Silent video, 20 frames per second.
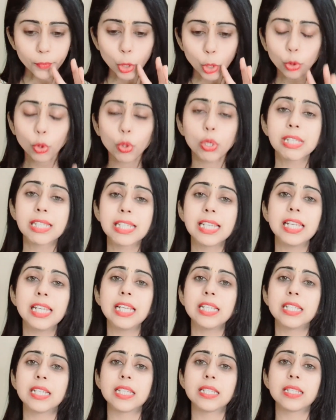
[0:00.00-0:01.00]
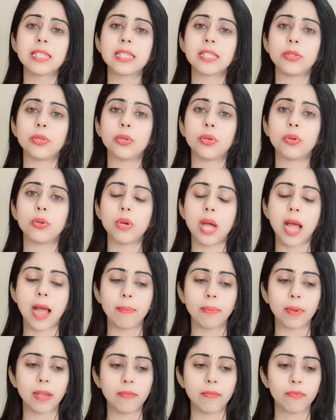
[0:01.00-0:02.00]
तो इसीलिए जस्ट यू नो
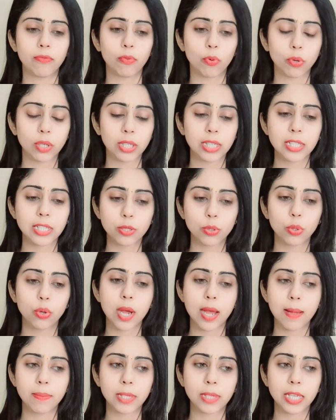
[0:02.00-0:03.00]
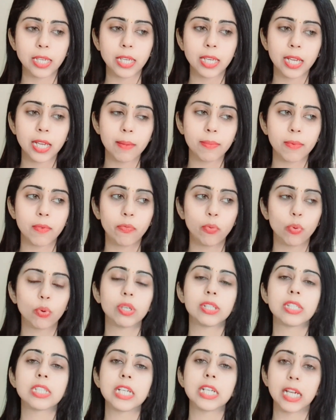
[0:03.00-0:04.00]
आपके फोकस को आप देखिए कि आपको
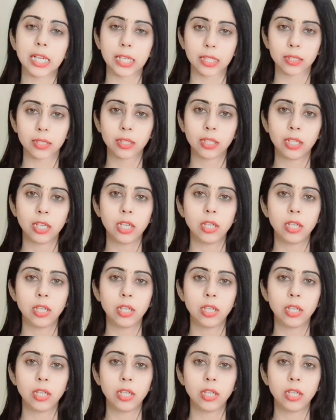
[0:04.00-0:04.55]
फोकस कहाँ है